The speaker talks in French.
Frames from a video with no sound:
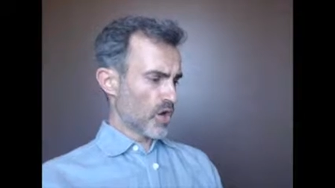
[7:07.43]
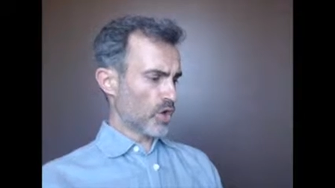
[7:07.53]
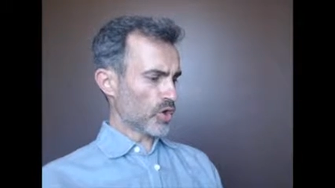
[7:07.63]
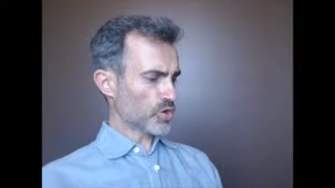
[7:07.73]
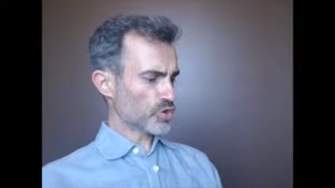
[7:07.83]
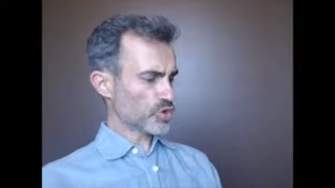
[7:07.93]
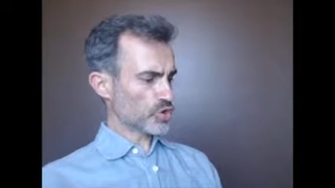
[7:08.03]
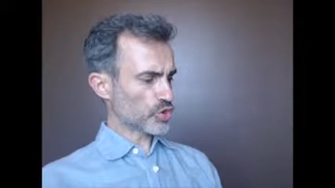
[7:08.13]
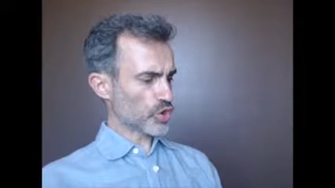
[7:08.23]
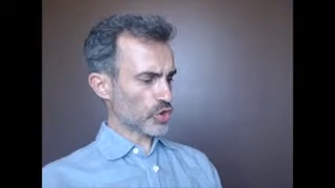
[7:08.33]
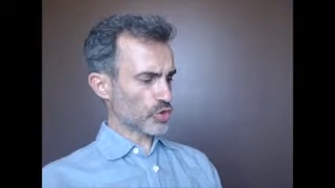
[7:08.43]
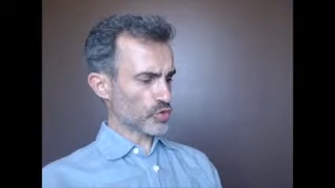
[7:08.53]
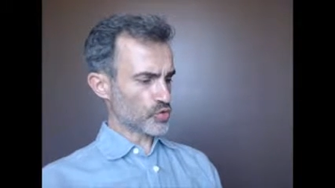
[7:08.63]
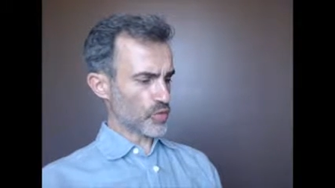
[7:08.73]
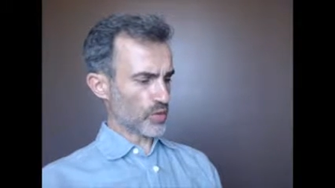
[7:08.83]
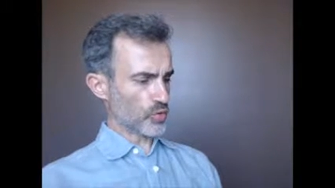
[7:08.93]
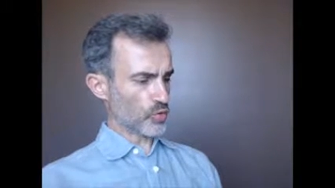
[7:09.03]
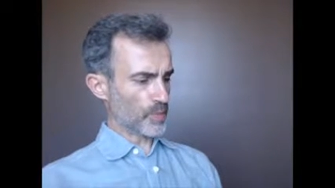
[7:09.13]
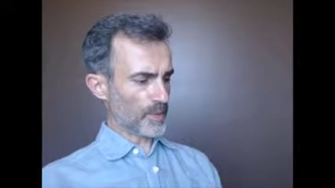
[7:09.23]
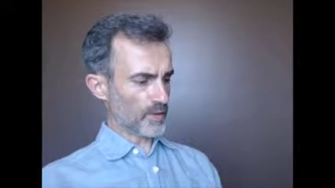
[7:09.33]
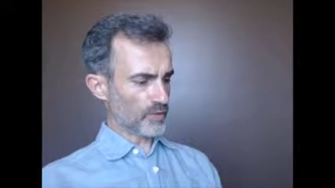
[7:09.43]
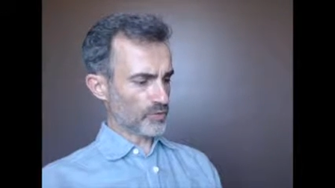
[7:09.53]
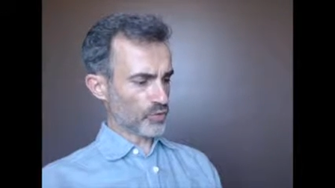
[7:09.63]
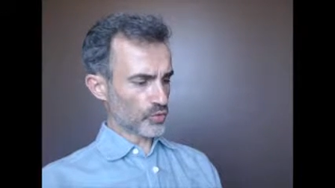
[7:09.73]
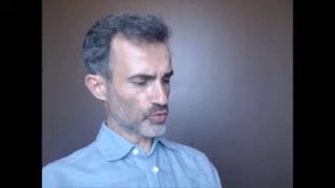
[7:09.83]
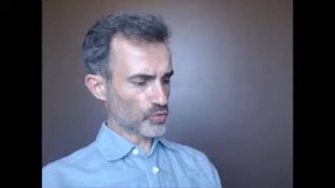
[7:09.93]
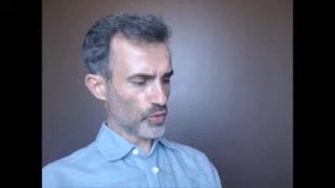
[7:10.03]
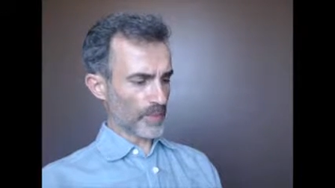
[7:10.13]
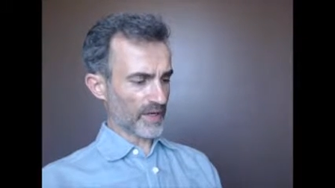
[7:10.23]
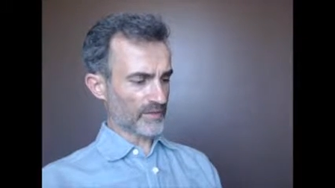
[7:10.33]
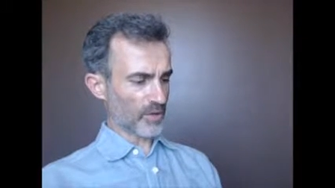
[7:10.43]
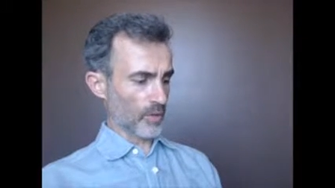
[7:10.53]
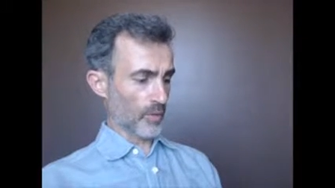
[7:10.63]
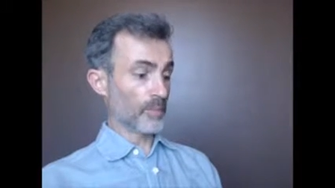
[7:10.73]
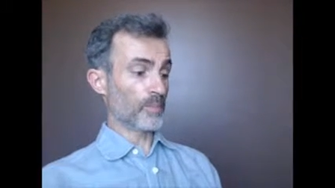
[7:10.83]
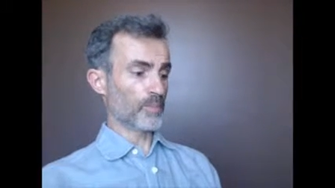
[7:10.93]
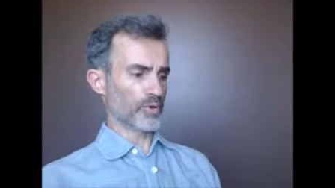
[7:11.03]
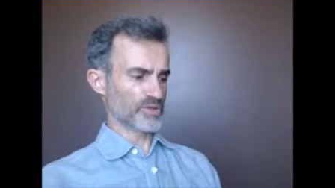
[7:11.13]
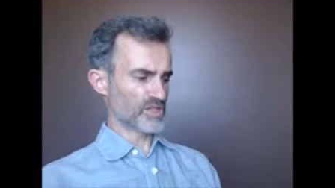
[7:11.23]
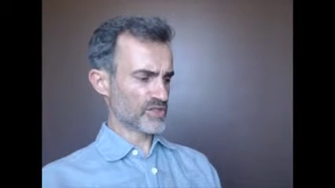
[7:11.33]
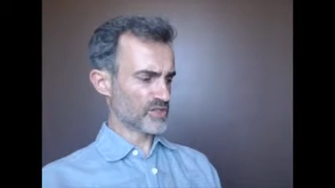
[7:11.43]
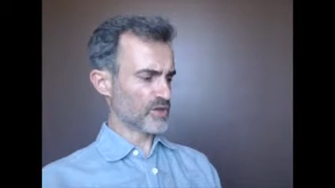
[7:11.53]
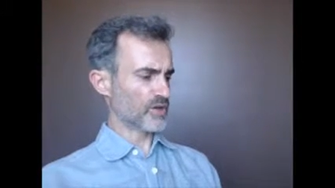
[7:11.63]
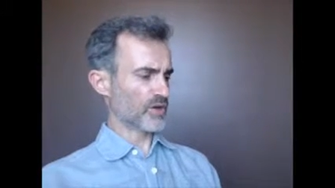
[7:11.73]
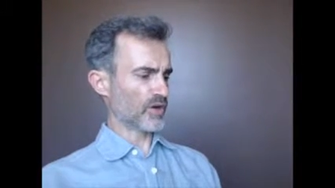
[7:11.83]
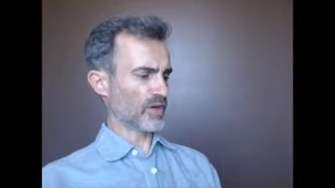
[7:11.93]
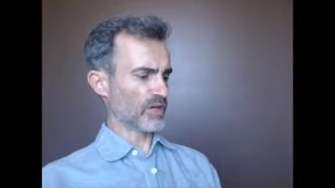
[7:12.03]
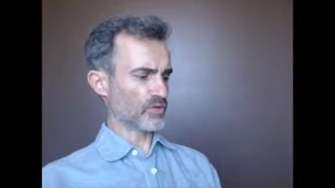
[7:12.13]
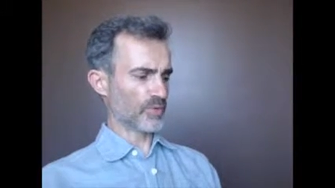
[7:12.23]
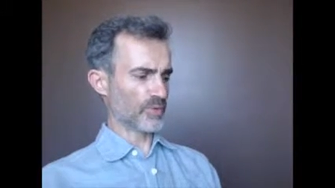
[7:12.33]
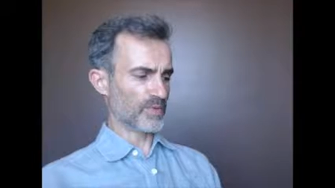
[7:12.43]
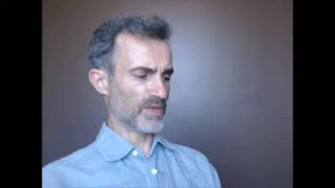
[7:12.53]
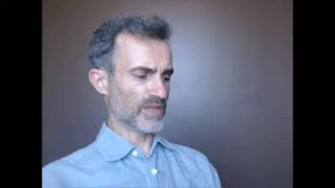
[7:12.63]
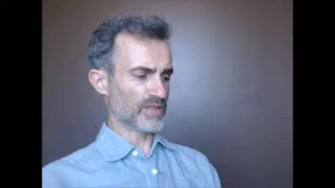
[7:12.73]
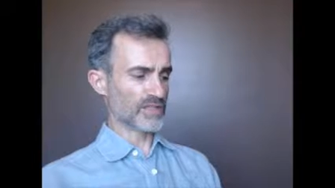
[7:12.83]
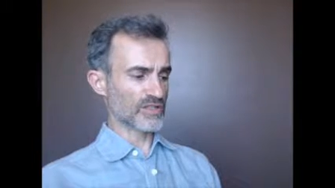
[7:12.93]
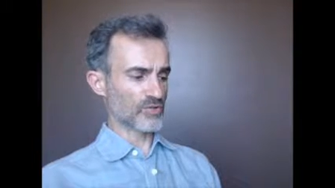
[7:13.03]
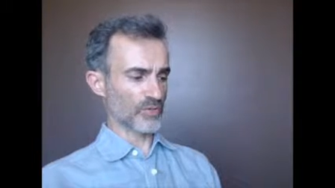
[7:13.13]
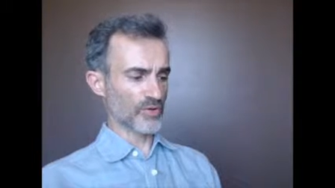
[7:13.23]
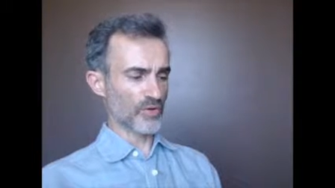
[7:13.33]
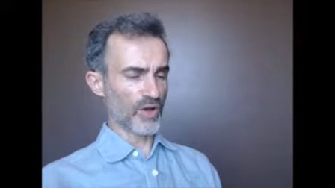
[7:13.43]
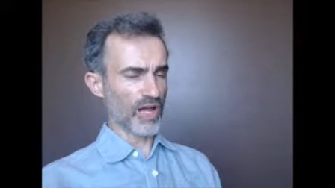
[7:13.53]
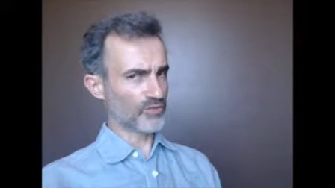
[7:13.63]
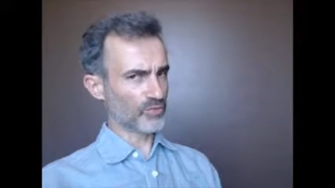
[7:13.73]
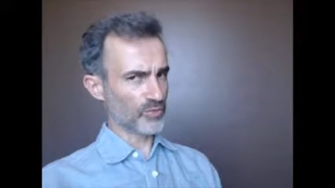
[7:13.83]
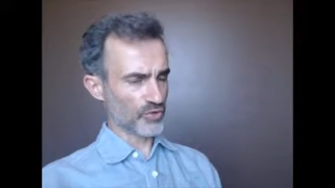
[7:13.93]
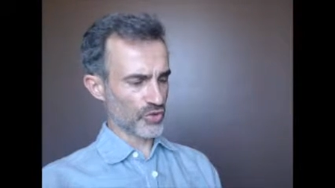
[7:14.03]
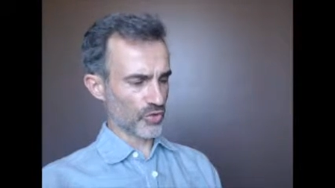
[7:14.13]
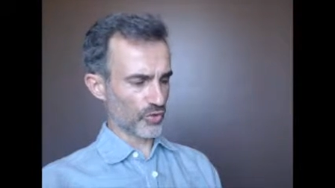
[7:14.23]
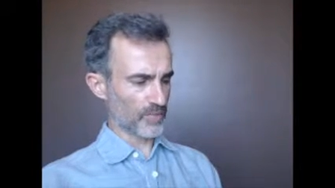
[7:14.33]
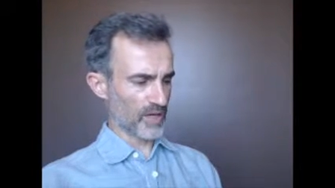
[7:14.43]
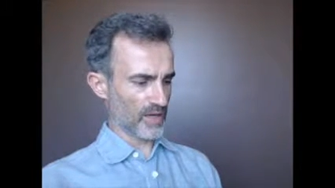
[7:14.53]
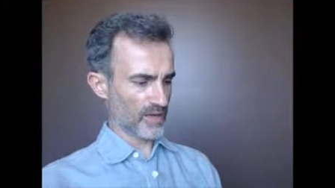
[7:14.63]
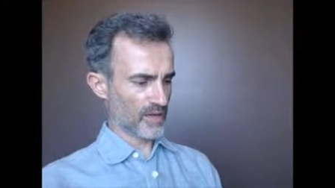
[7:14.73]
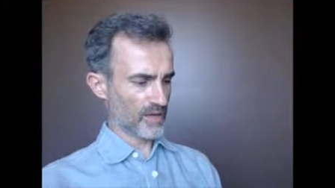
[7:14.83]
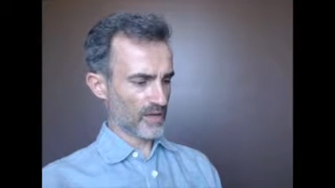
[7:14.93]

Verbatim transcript: Or, ce sol dont tu es l'occupant, dont tu te prétends possesseur est au public, disons mieux à tout le genre humain.